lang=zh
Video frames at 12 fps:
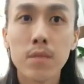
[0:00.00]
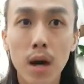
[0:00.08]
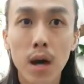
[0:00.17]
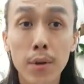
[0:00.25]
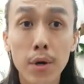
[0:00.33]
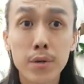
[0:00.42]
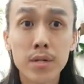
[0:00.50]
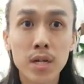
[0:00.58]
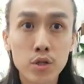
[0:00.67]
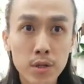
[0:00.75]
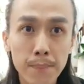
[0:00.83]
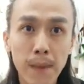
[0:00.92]
好没有，这
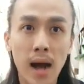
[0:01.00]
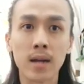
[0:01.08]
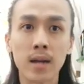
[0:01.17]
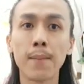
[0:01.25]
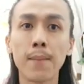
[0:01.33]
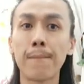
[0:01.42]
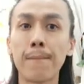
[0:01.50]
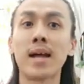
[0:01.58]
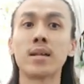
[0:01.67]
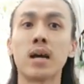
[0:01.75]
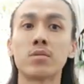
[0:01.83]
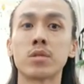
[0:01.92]
个是绑一
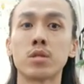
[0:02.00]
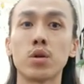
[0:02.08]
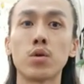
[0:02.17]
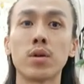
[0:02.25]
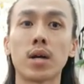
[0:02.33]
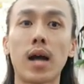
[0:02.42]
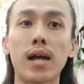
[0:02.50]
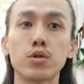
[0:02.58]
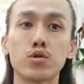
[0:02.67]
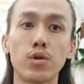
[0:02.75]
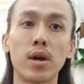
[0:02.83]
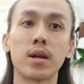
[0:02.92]
半了之后的感
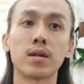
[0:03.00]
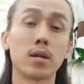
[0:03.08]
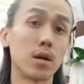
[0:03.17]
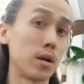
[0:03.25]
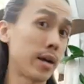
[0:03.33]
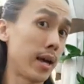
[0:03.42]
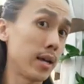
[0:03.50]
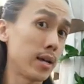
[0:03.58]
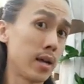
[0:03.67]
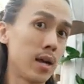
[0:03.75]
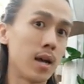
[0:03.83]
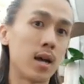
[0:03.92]
觉，OK。
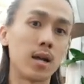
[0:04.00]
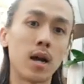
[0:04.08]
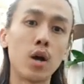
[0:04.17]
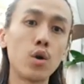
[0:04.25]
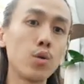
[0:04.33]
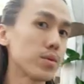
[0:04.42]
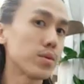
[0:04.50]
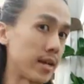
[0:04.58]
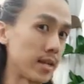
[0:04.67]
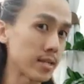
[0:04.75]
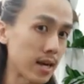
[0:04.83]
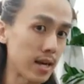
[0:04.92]
然后
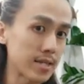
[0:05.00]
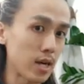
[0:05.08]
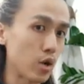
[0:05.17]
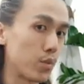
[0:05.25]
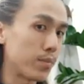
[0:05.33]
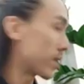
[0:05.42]
给大家看一下后